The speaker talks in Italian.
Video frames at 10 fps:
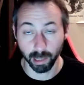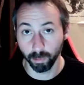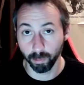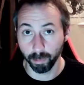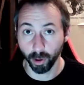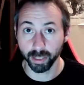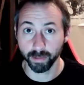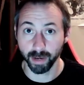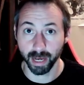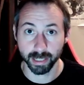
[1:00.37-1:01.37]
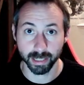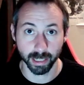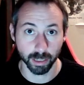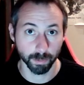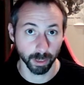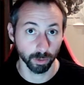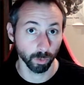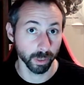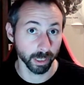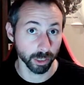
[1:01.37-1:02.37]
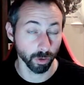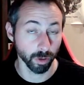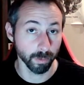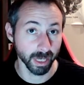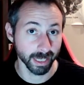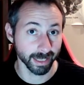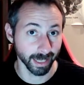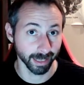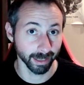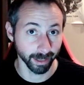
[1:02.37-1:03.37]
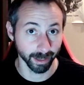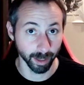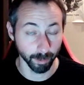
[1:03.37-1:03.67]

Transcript: un po' diversa rispetto a quelli che sono i miei standard nel